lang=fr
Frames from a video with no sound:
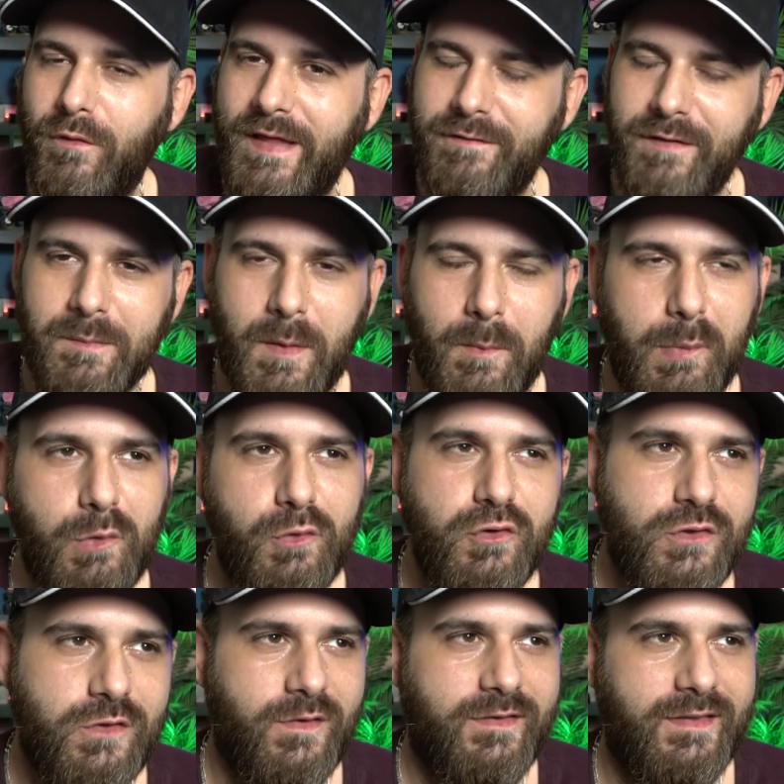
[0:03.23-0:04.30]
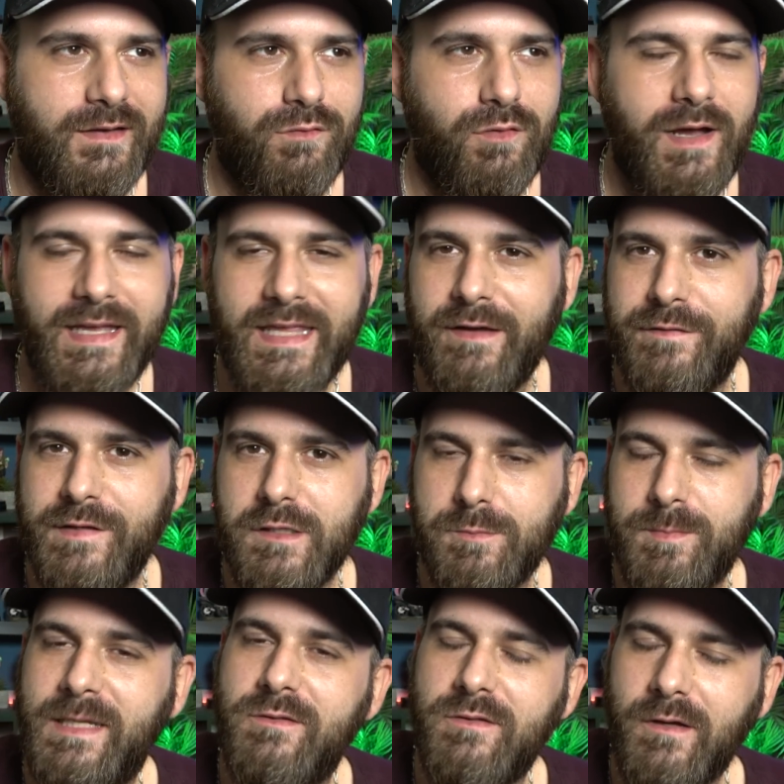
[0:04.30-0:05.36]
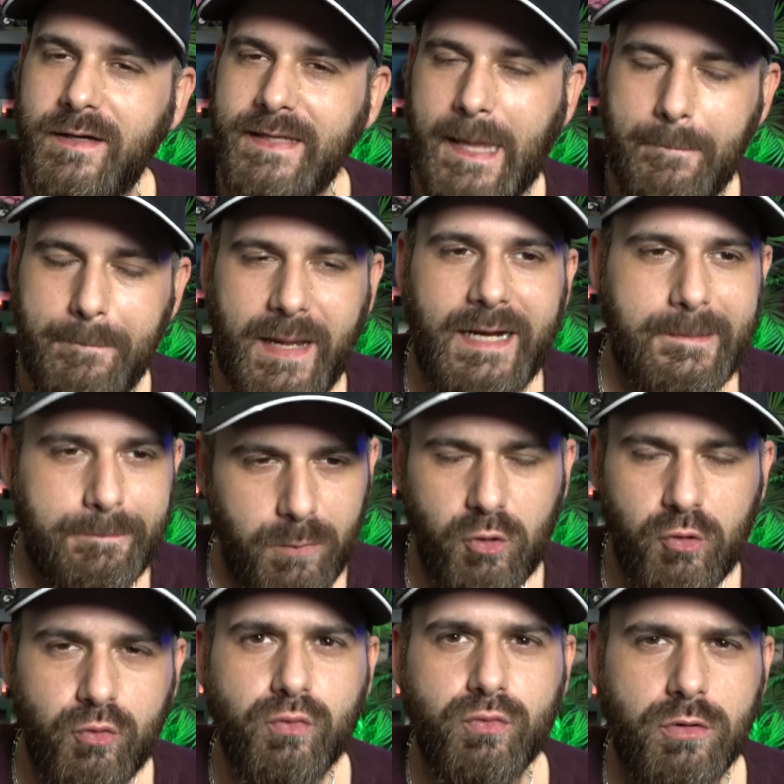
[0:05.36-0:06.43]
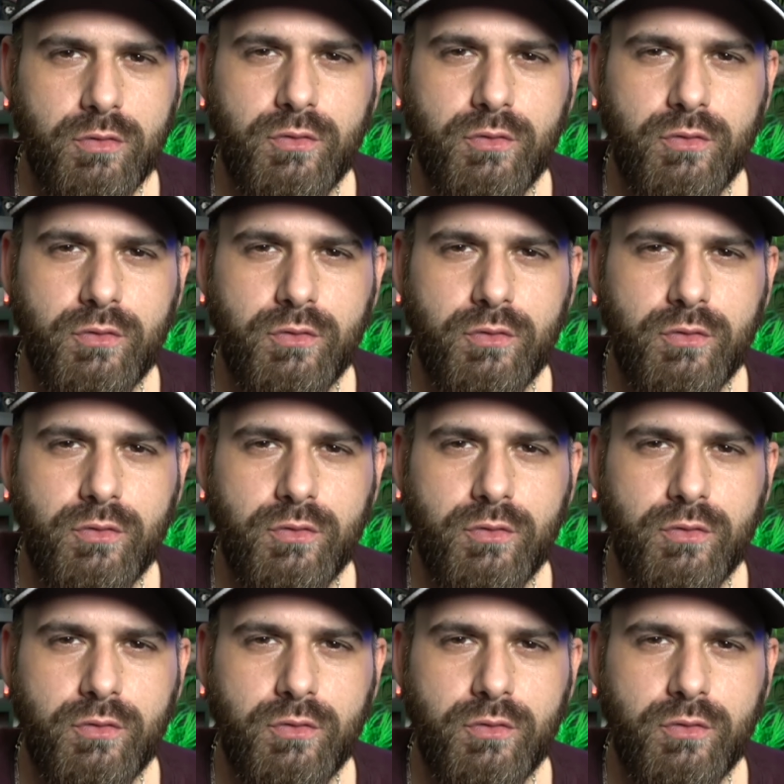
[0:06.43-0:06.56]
On a vraiment beaucoup de choses à voir. Il y a Philip Spencer qui a parlé beaucoup